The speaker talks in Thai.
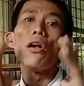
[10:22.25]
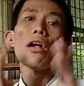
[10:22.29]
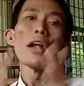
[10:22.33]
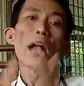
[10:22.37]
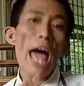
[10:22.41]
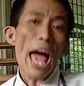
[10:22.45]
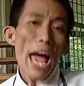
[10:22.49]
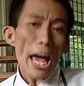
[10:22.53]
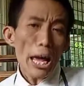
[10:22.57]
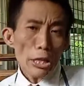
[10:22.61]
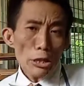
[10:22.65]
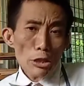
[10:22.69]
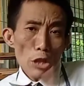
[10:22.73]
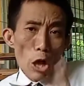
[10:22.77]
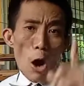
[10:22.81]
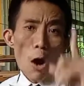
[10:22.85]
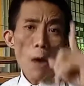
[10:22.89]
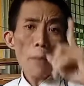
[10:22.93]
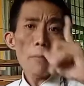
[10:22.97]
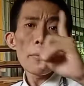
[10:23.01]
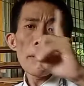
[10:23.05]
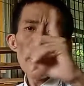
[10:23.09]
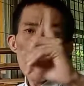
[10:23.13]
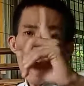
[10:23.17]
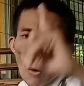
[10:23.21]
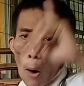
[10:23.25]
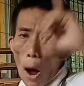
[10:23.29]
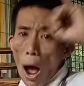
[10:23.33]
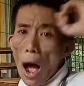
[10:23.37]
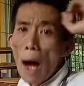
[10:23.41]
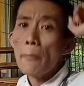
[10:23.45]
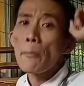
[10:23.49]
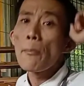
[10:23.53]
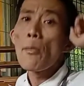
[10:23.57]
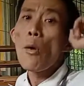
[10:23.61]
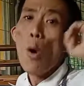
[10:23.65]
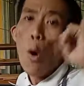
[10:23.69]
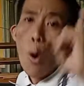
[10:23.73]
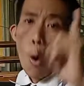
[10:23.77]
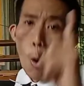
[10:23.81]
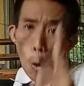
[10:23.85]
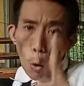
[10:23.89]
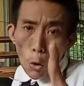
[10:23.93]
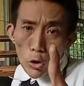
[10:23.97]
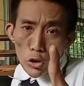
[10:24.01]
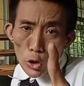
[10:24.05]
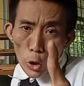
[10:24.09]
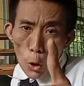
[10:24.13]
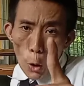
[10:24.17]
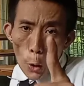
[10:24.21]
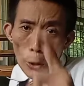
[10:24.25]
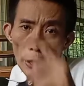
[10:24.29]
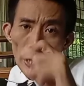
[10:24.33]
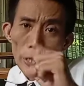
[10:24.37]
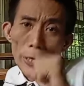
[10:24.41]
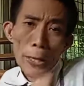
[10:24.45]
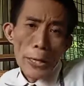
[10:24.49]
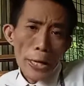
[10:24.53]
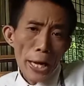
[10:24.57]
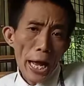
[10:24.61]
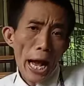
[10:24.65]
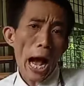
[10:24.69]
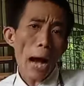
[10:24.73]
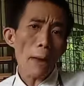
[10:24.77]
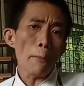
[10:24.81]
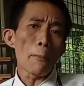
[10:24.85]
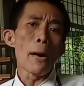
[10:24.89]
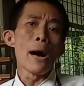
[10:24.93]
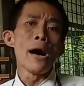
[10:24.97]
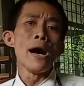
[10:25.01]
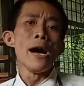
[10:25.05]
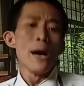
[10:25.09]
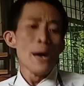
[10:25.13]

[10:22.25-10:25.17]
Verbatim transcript: และต้องมีความอดทนนะครับ